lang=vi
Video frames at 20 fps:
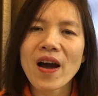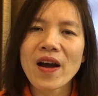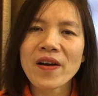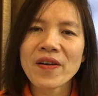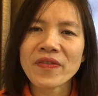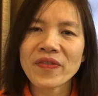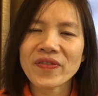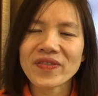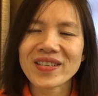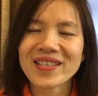
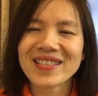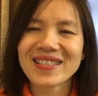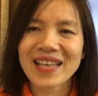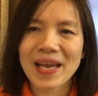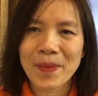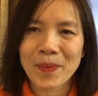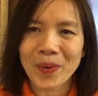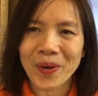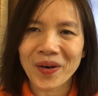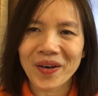of
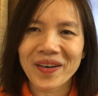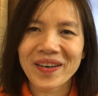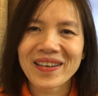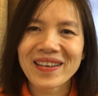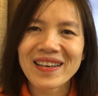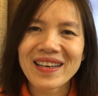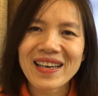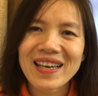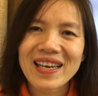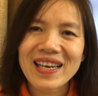December
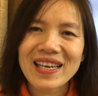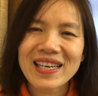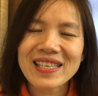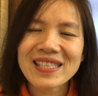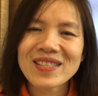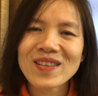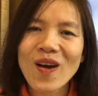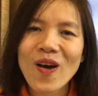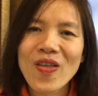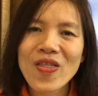
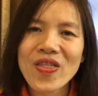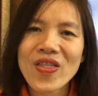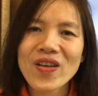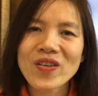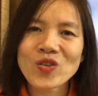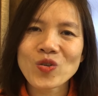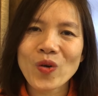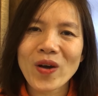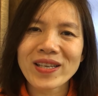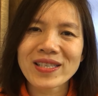It's on
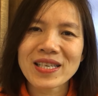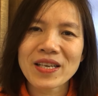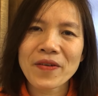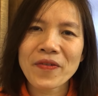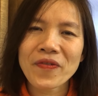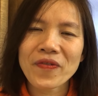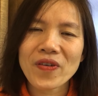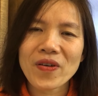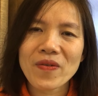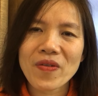the
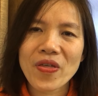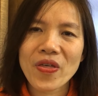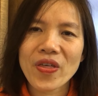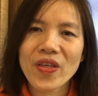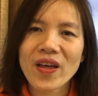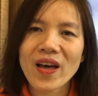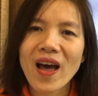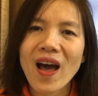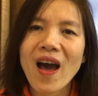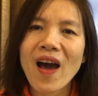
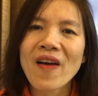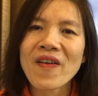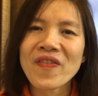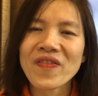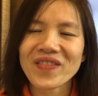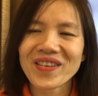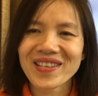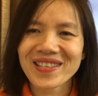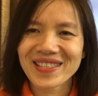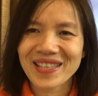25th of
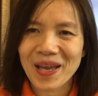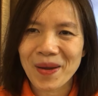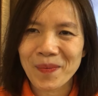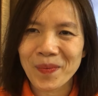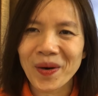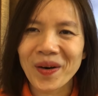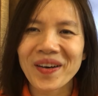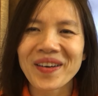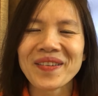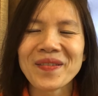
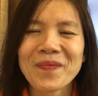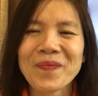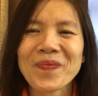December.